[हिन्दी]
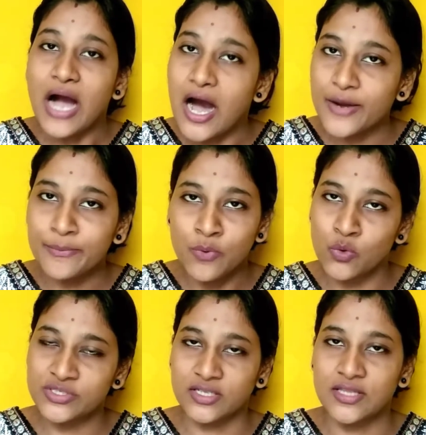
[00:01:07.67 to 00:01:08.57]
हार्म
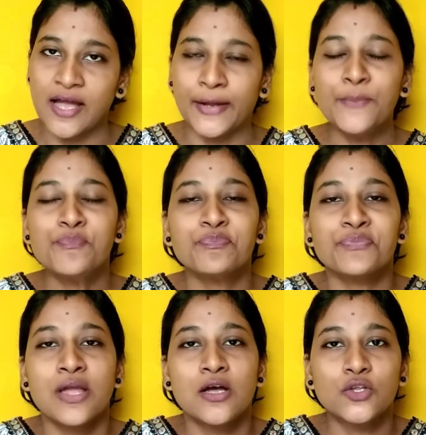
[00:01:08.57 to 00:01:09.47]
हो सकता है
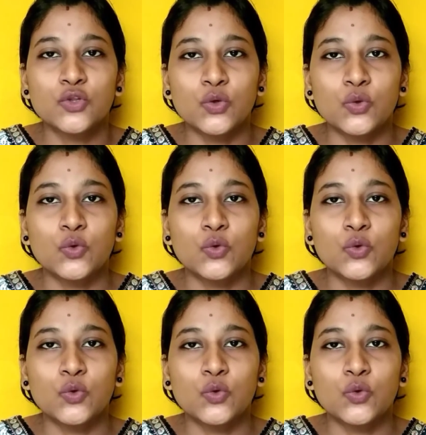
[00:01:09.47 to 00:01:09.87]
तो